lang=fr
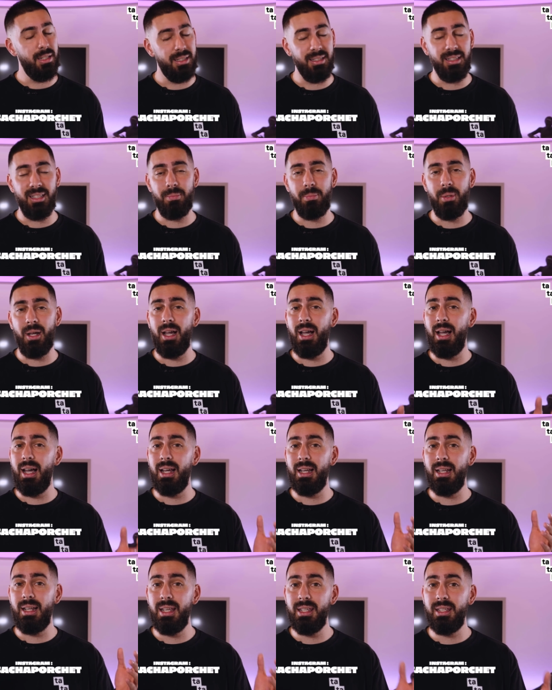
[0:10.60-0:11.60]
N'hésitez pas
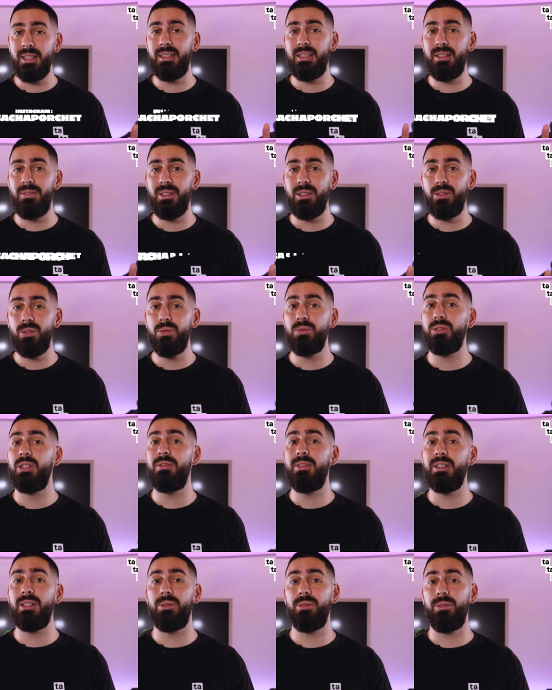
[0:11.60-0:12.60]
à liker ces vidéos, vous
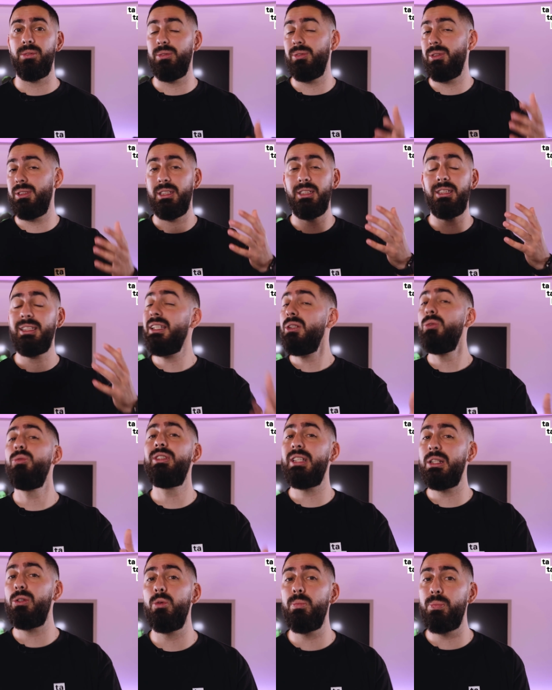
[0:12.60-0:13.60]
savez que c'est ce qui
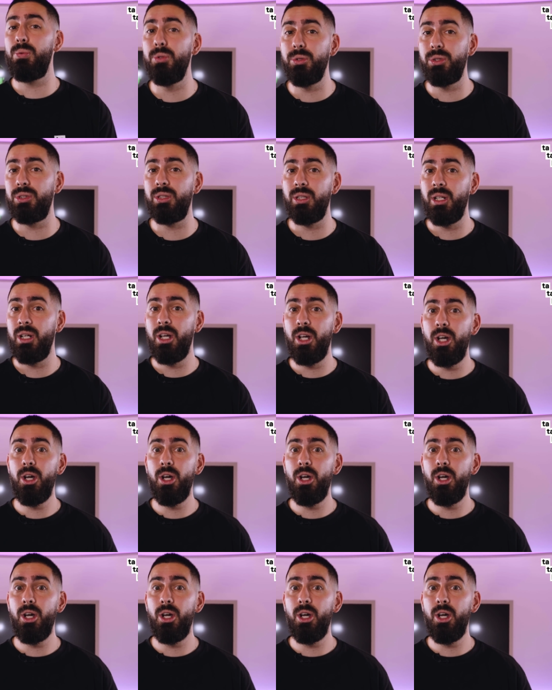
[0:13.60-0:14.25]
nous aide le plus